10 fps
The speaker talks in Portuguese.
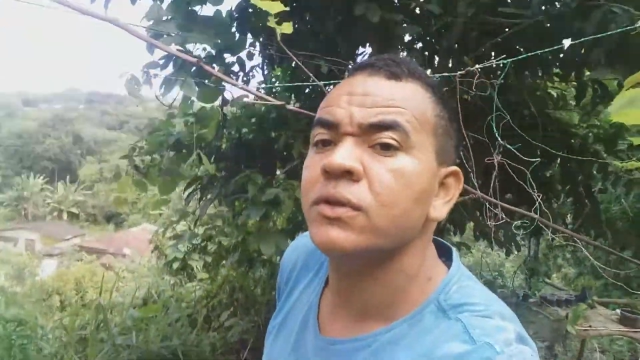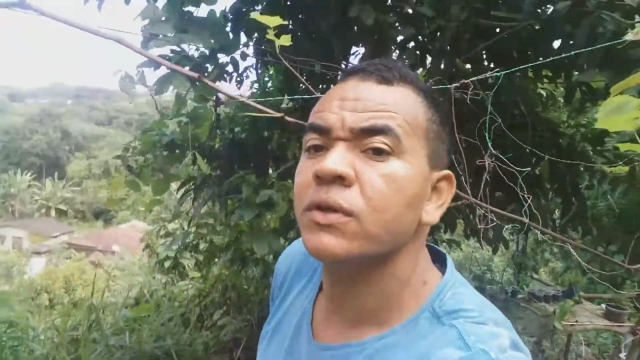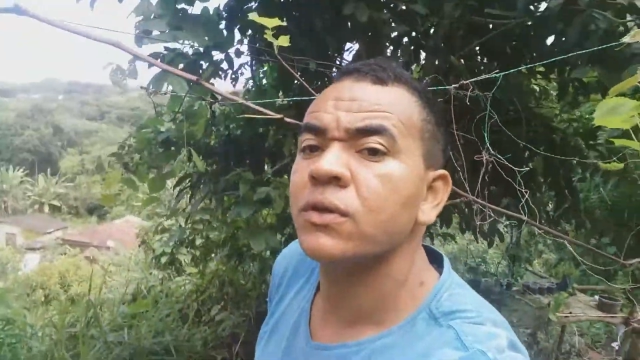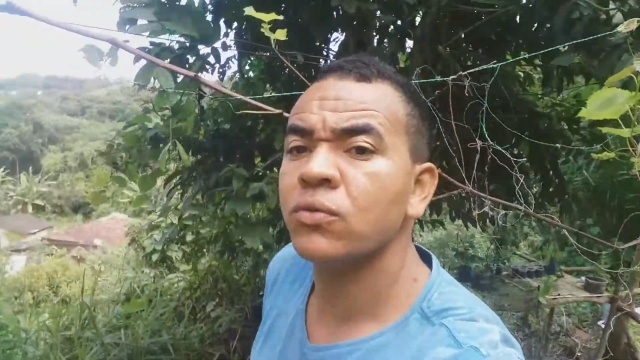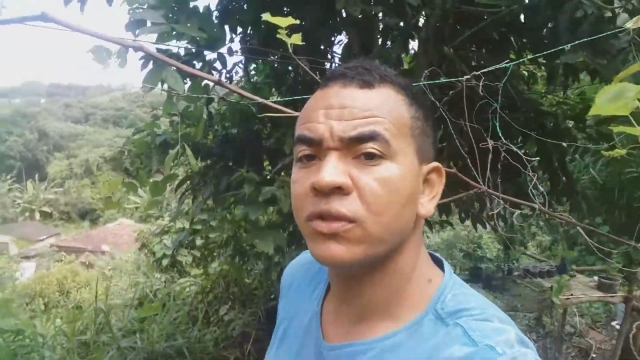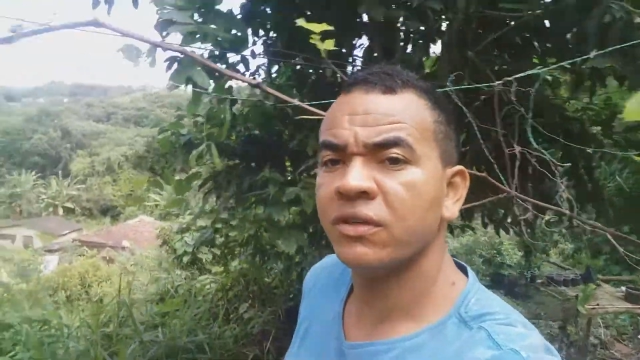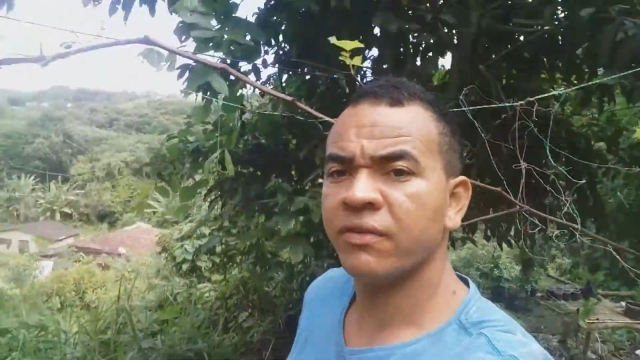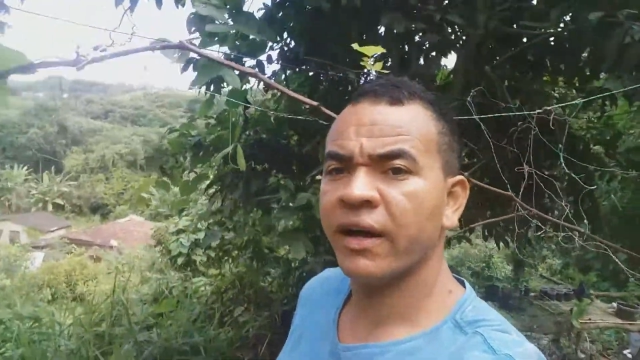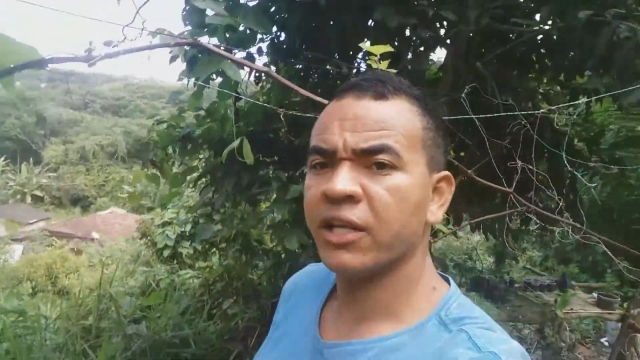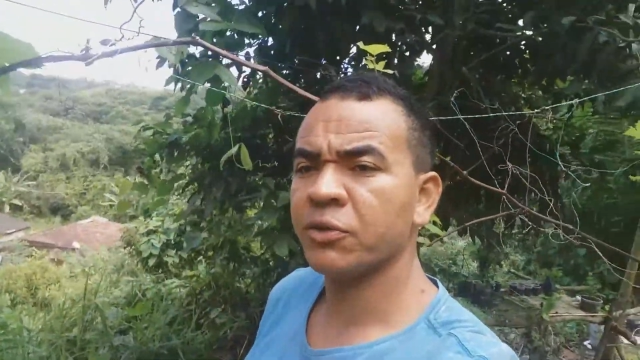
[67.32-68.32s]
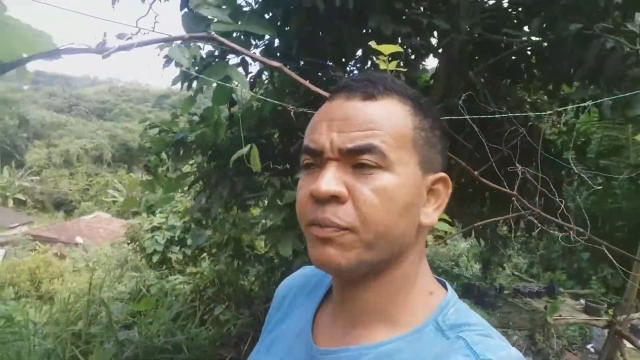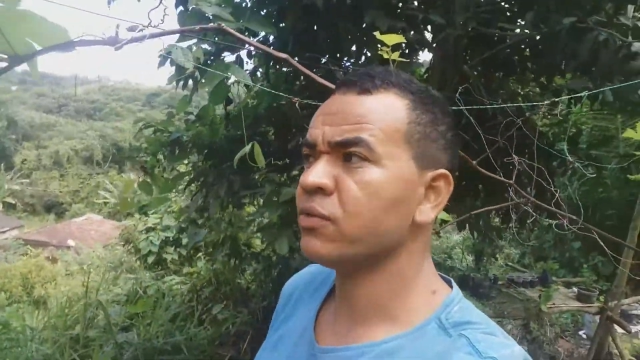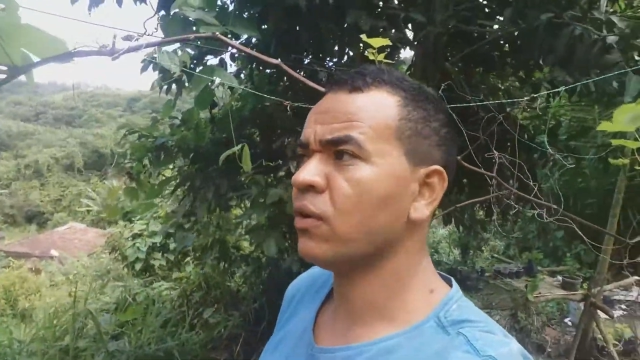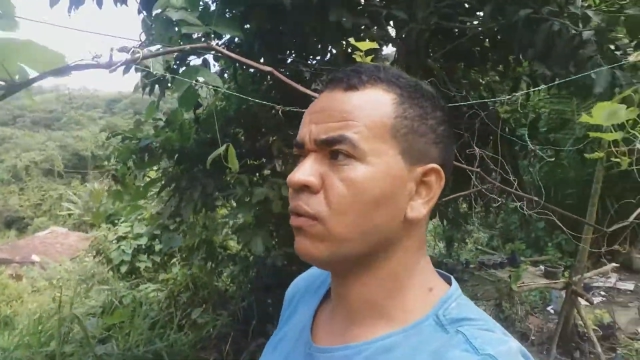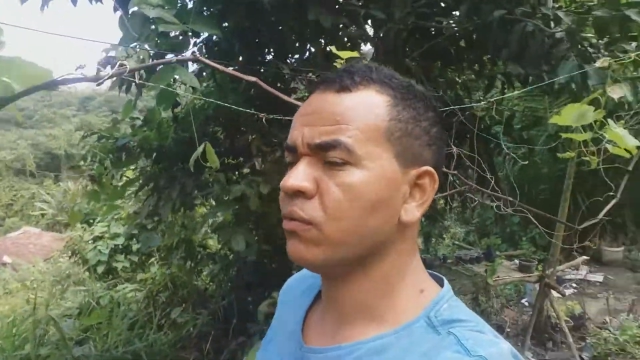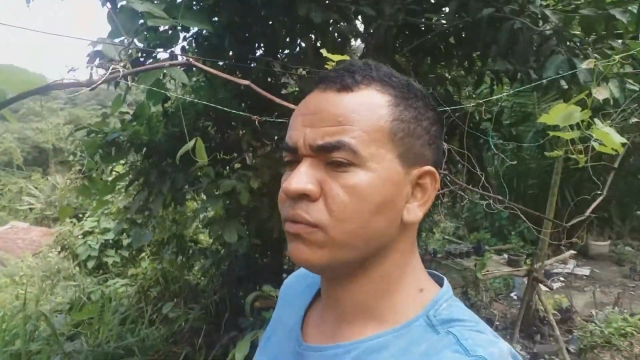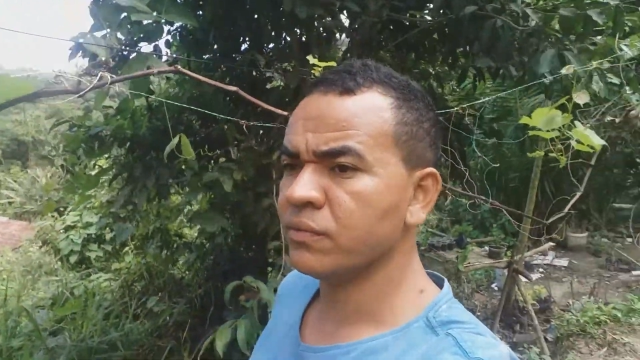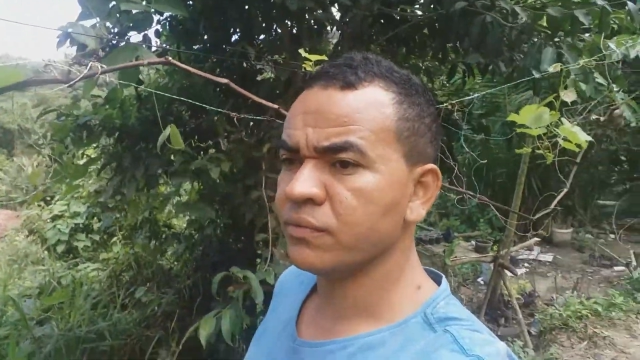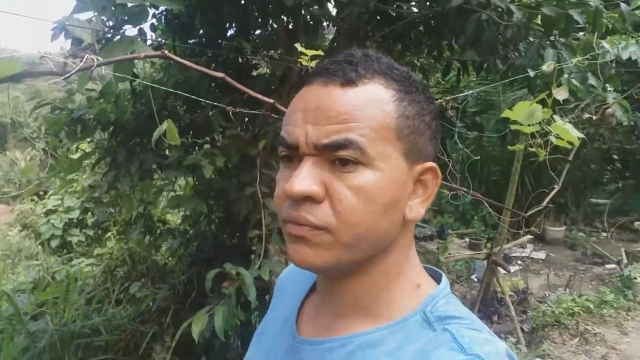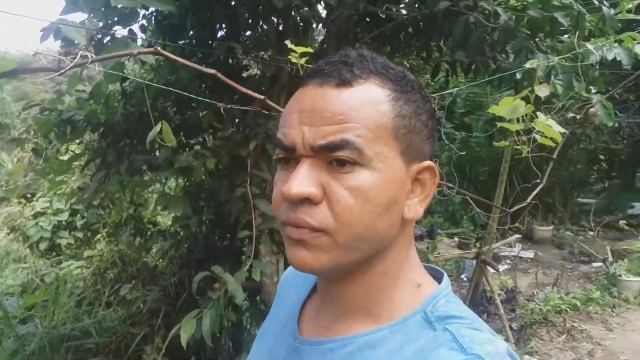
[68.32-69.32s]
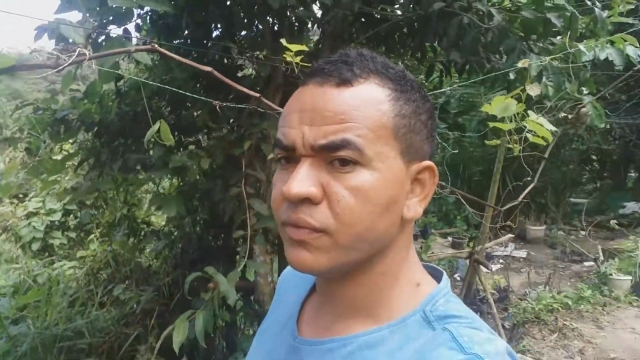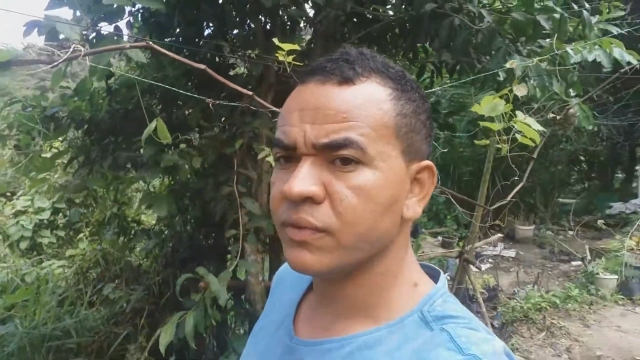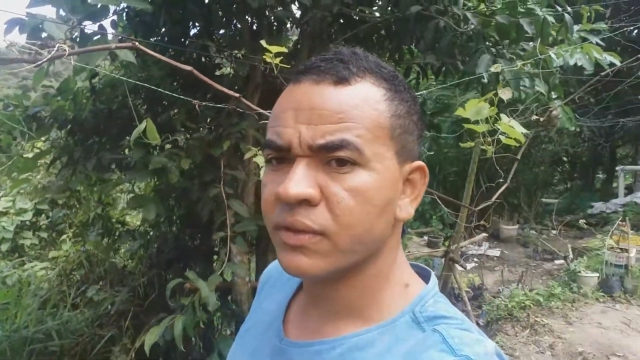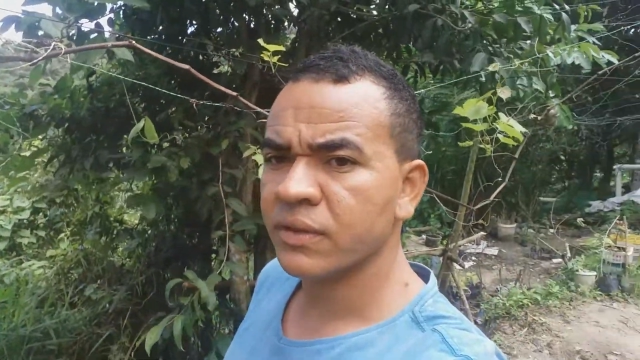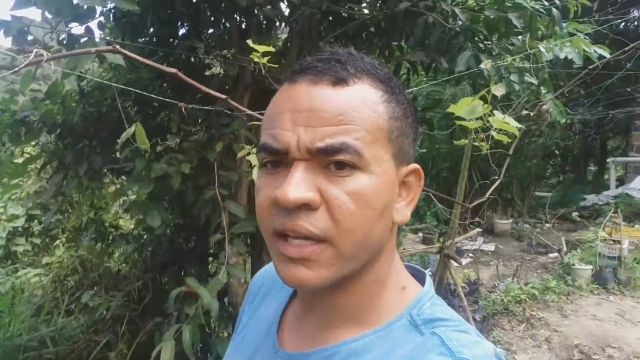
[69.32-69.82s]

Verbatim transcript: cultivar elas, pessoal, em